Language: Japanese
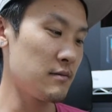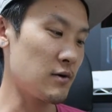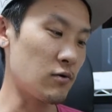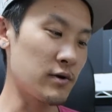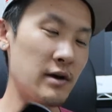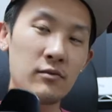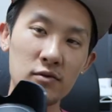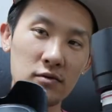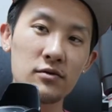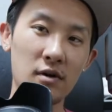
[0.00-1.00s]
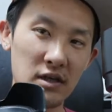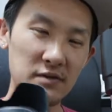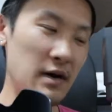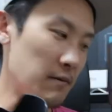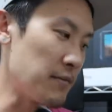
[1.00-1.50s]
この辺持っとくのが
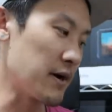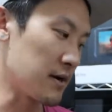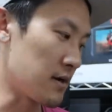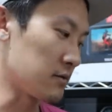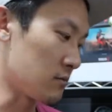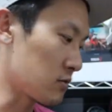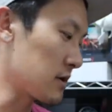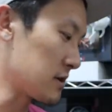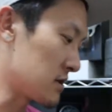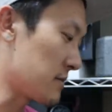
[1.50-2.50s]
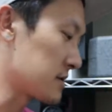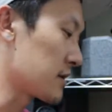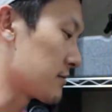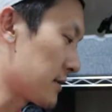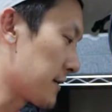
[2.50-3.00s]
一番安牌かなと思ったりしてます
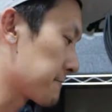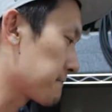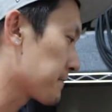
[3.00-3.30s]
けどね。